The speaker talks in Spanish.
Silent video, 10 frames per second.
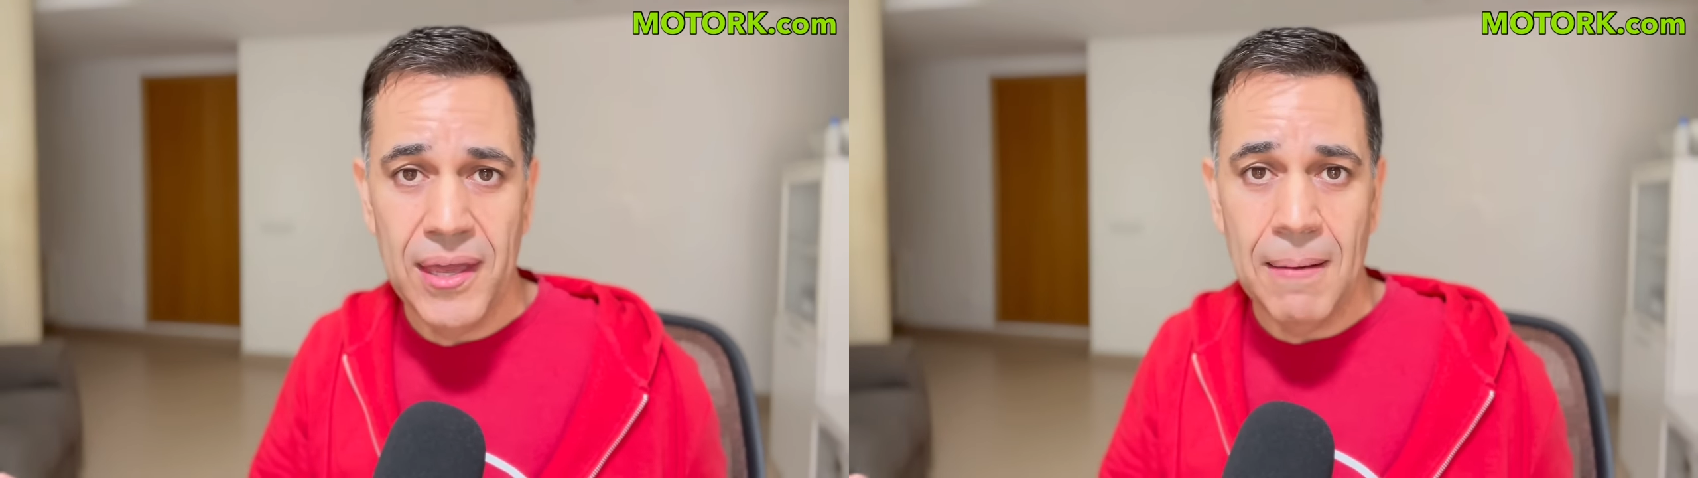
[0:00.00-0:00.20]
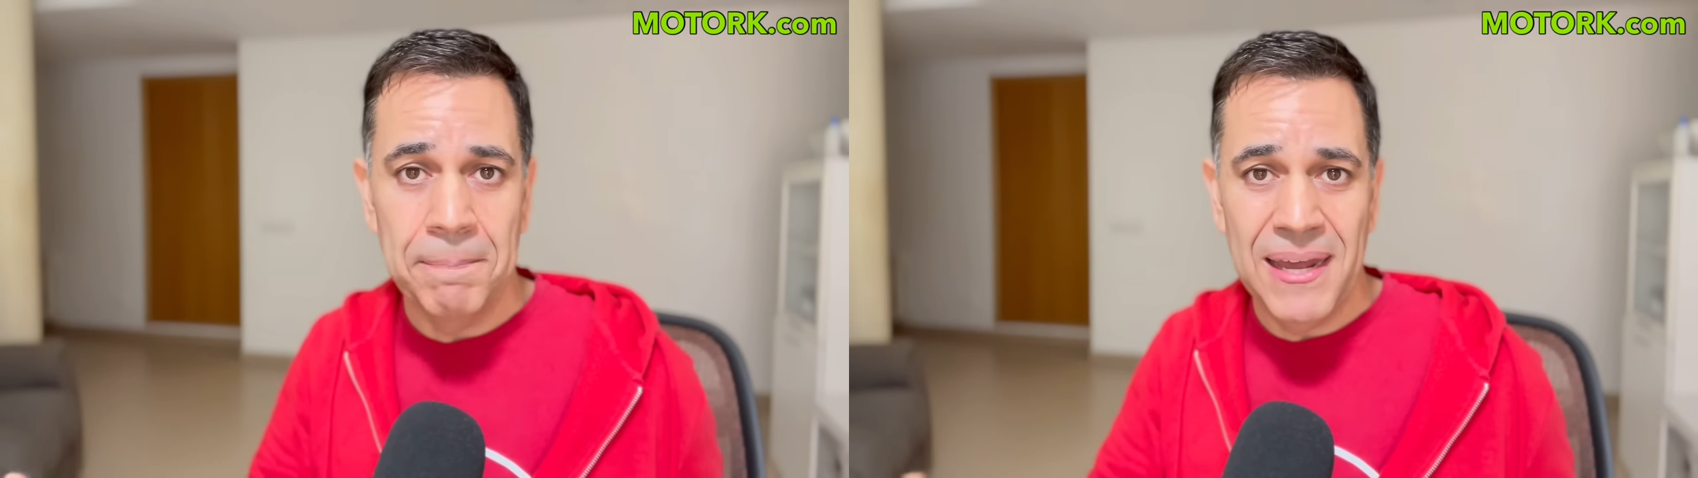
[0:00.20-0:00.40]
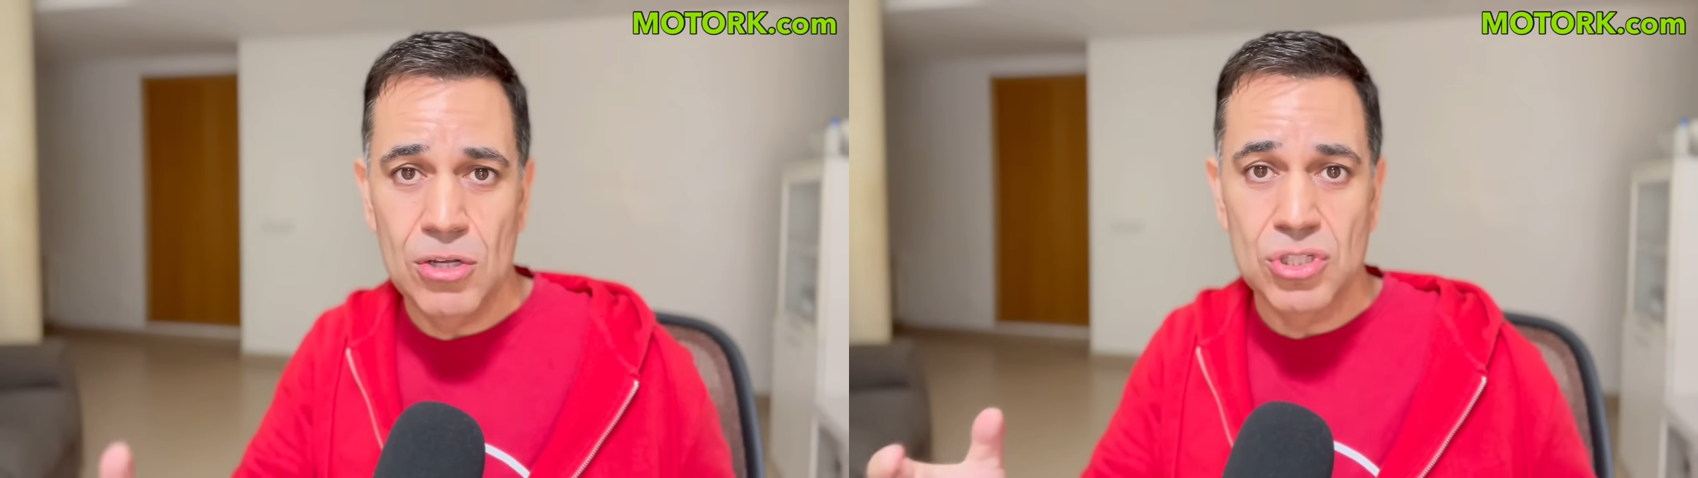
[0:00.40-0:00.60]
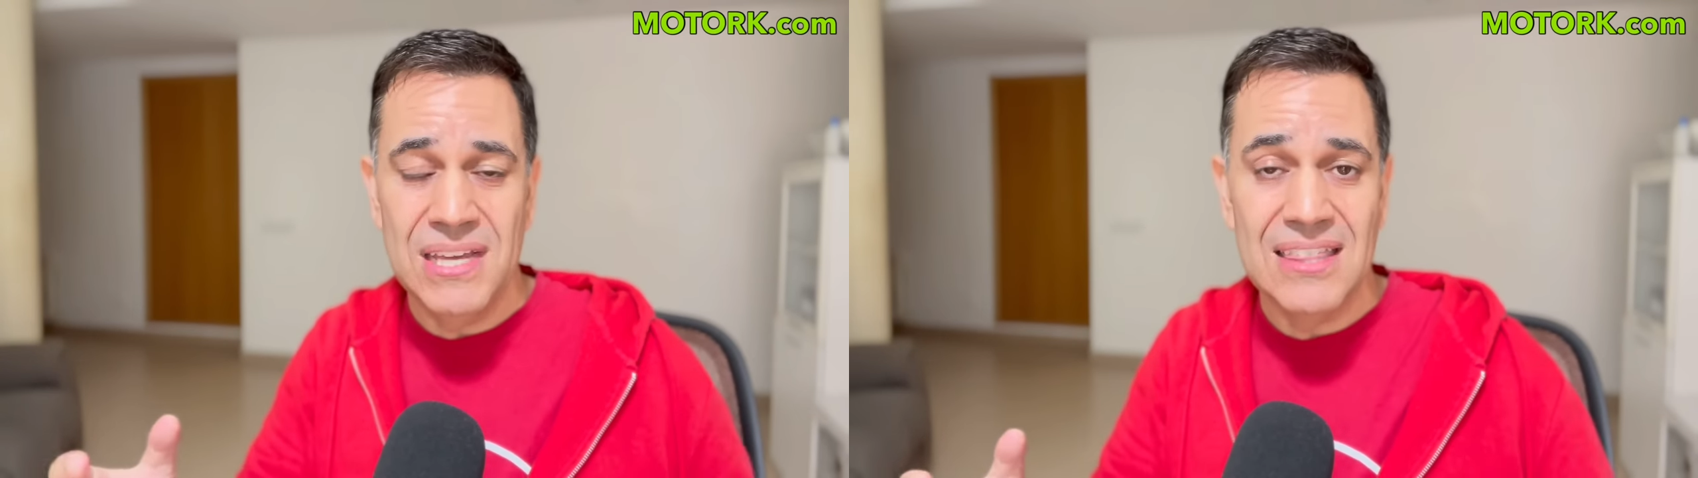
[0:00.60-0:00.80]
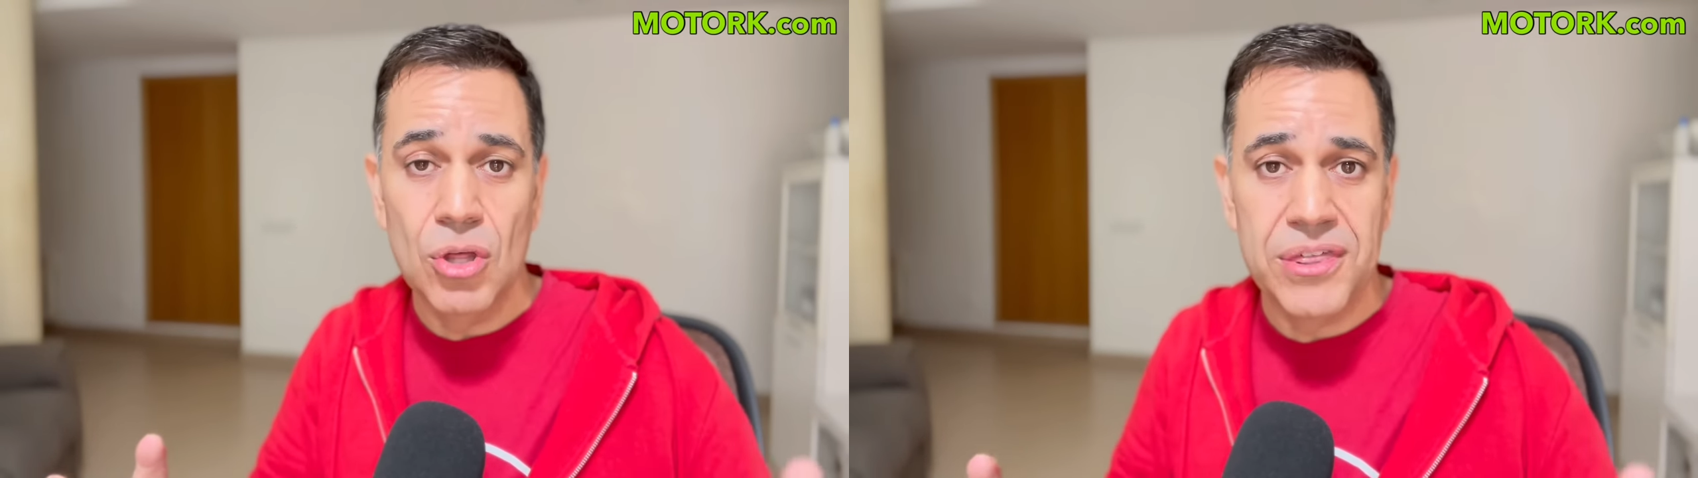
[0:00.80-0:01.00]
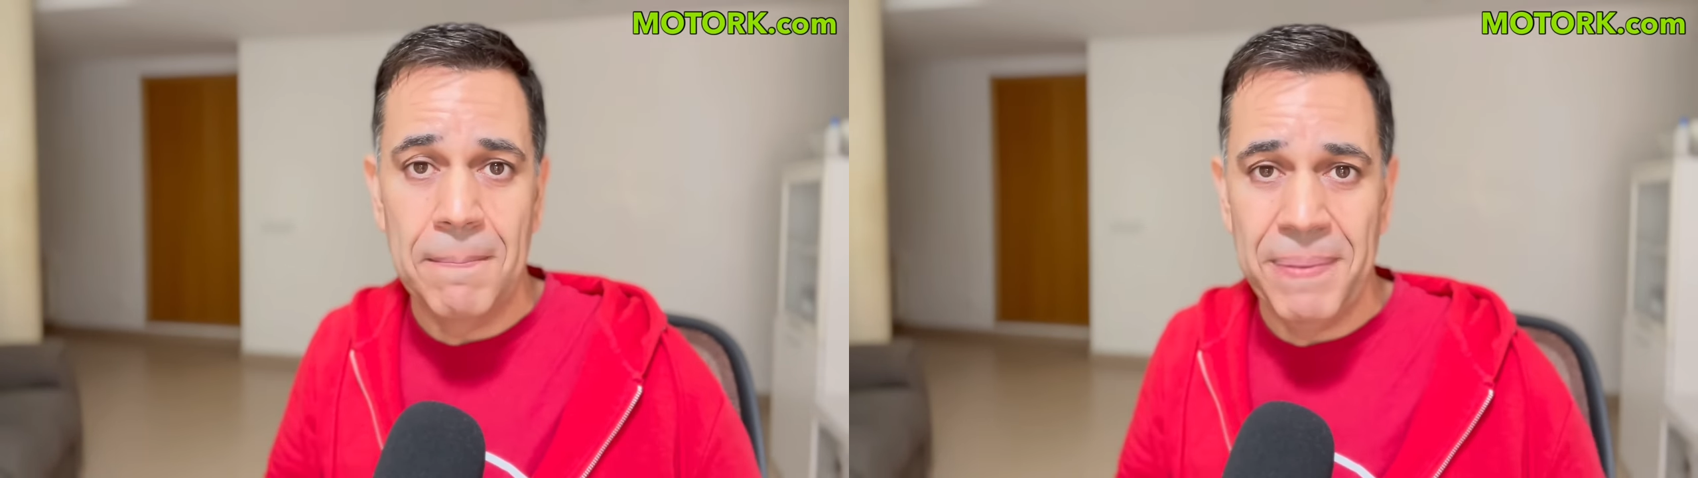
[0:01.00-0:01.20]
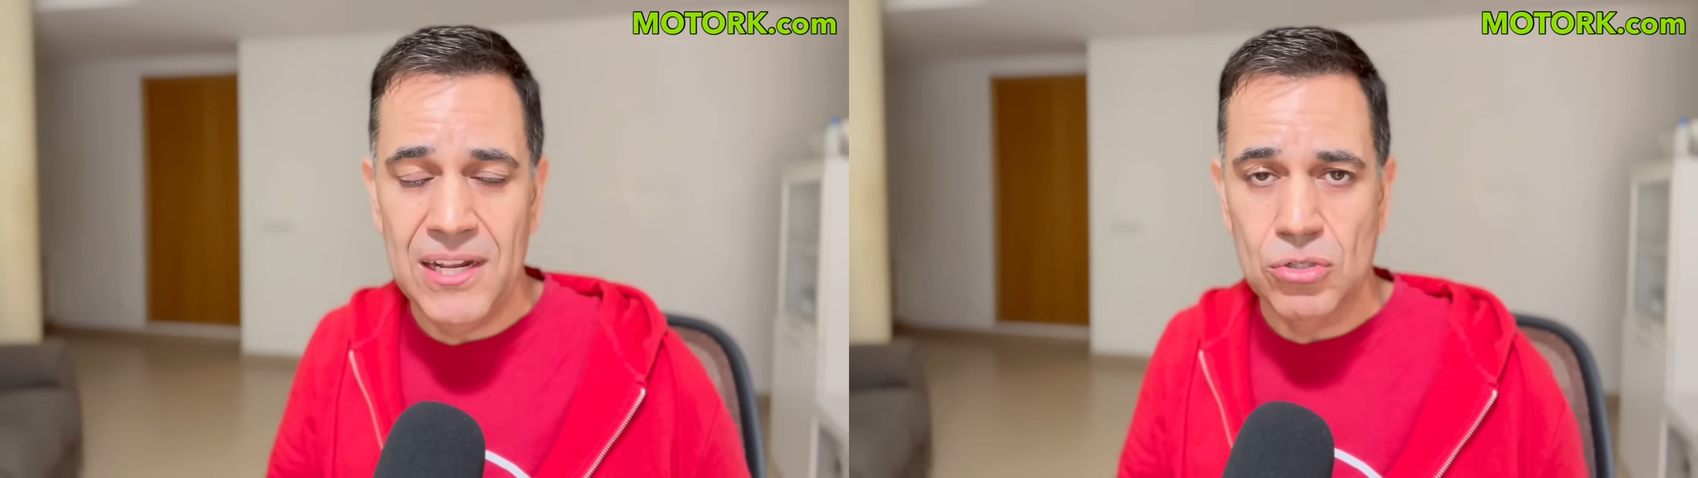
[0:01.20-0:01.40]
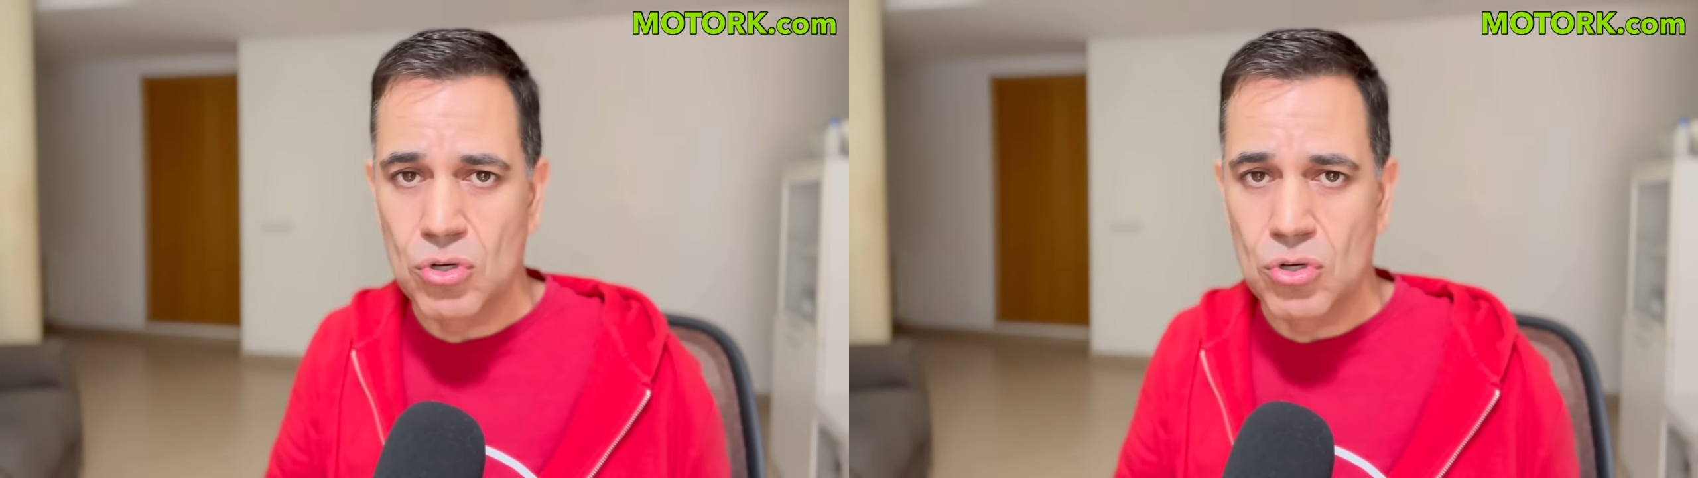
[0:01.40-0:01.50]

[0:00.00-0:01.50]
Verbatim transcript: amperios, 10, 12 amperios,